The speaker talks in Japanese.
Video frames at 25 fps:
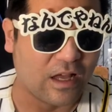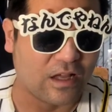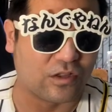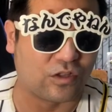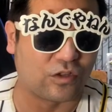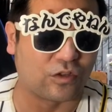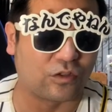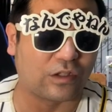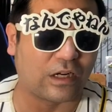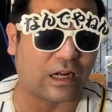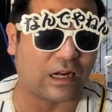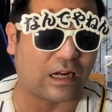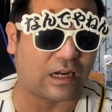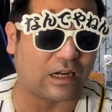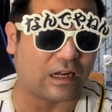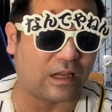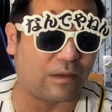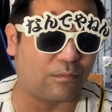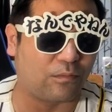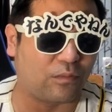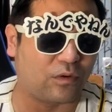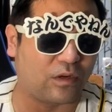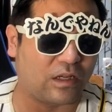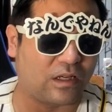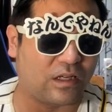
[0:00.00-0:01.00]
じゅうななね
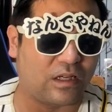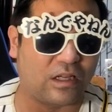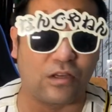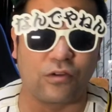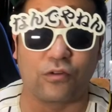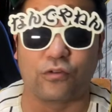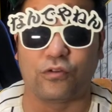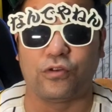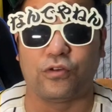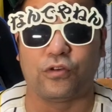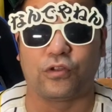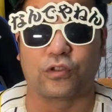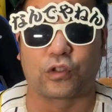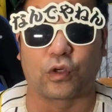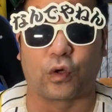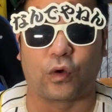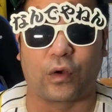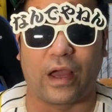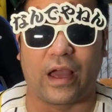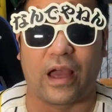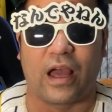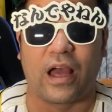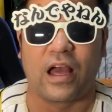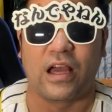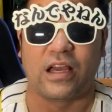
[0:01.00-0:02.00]
んぶりリーグ優勝
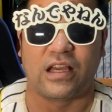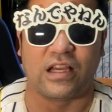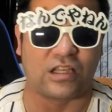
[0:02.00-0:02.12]
へ